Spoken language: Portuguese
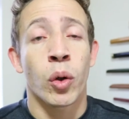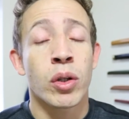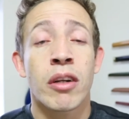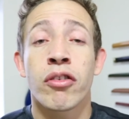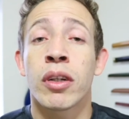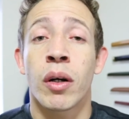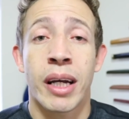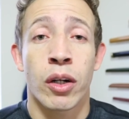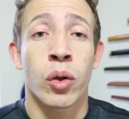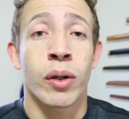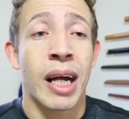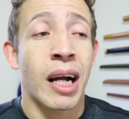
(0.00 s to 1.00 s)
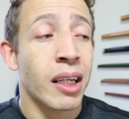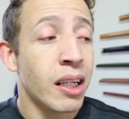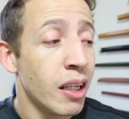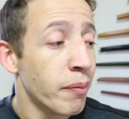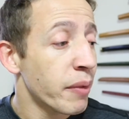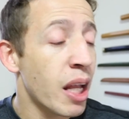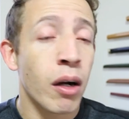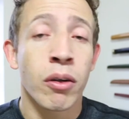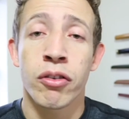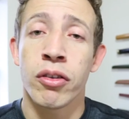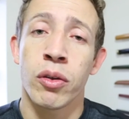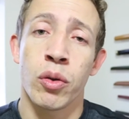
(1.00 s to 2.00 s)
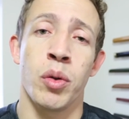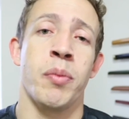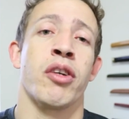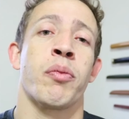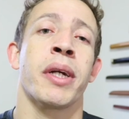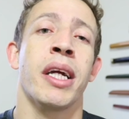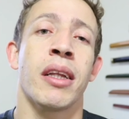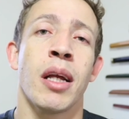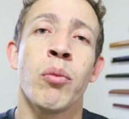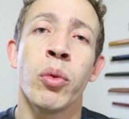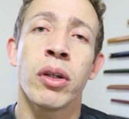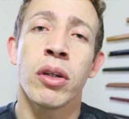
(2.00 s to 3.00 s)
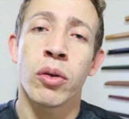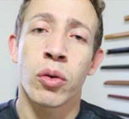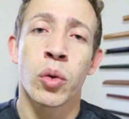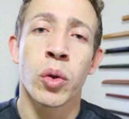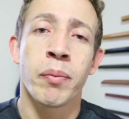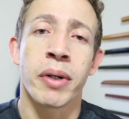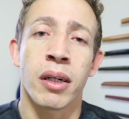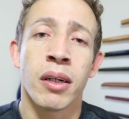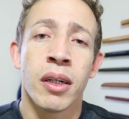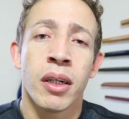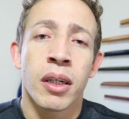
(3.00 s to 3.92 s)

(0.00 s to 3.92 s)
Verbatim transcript: Outro assunto que eu quero tocar aqui é os youtubers, porque tem muito youtuber